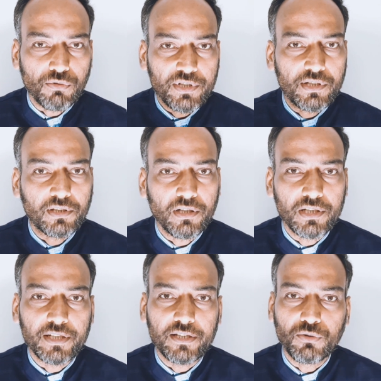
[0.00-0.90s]
स्वस्थ
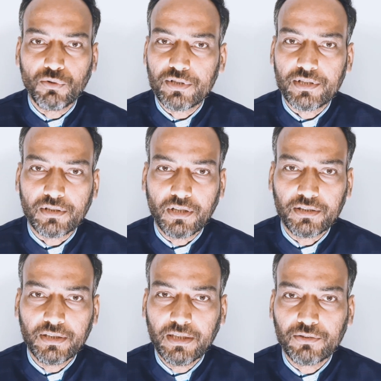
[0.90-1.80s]
करने की कोशिश
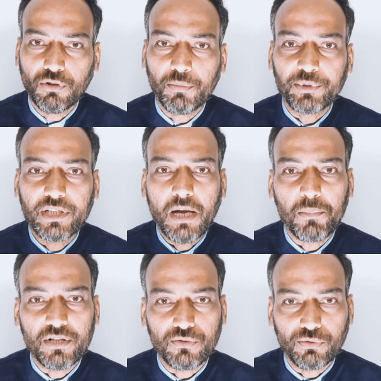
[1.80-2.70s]
करते हैं तो हम क्या
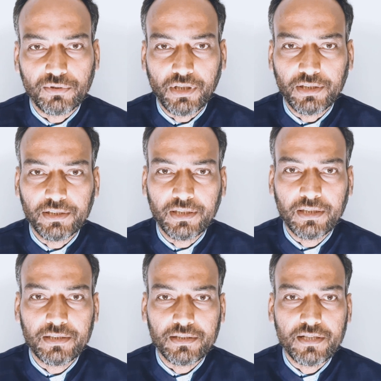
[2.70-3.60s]
महसूस करते
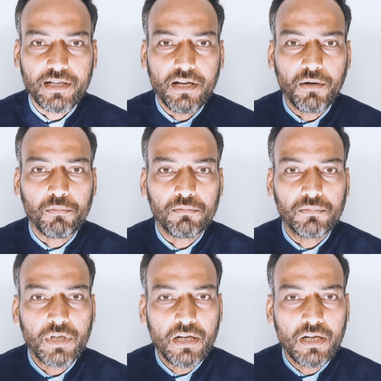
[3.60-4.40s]
हैं जिसे हम